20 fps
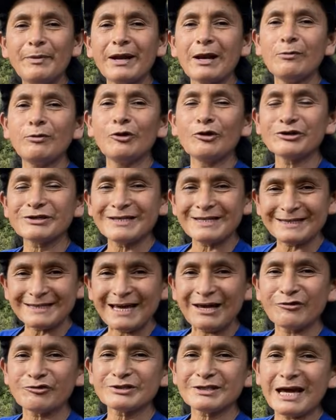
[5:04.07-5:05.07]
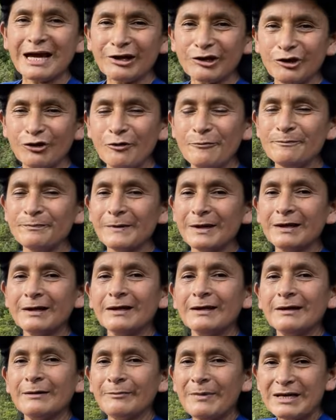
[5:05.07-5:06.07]
para Florcita Eustaquio,
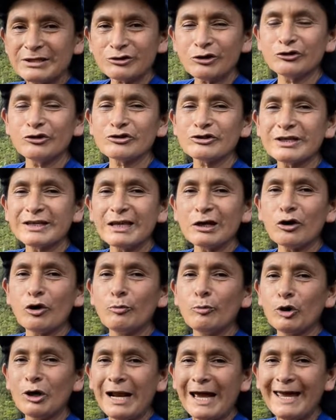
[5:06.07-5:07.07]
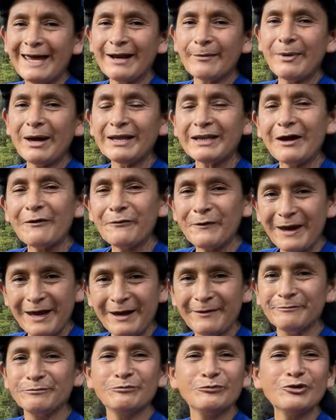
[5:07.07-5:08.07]
más conocida como la hermana
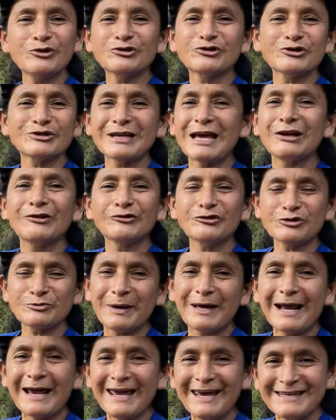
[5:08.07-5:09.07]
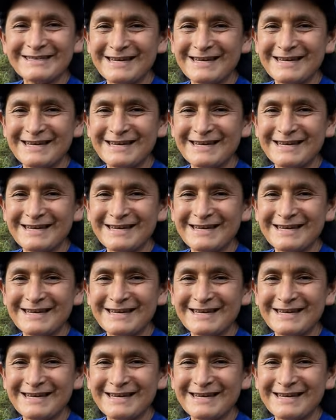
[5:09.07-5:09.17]
Fe. Muchos saludos para